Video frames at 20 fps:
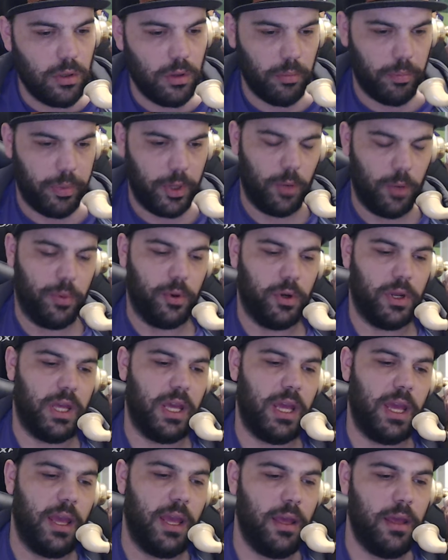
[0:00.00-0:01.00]
¿Pero por
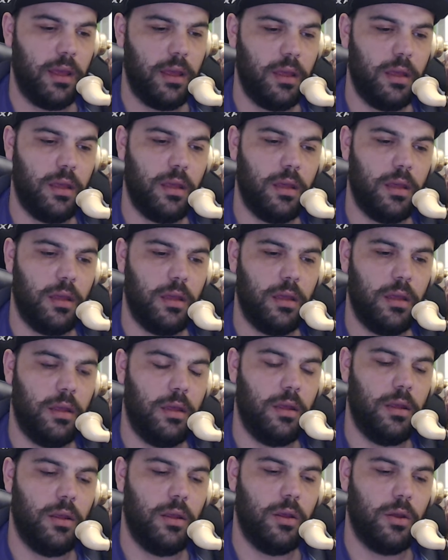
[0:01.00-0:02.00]
qué?
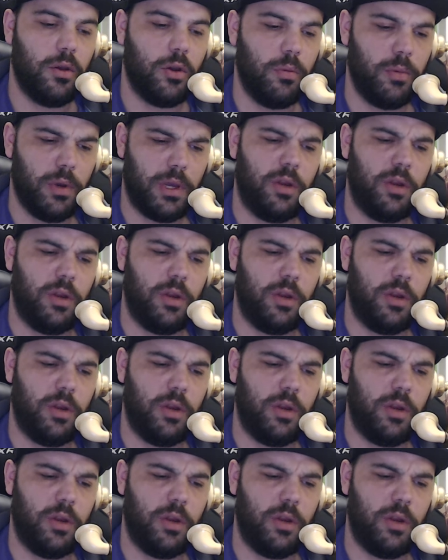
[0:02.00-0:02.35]
¿Cómo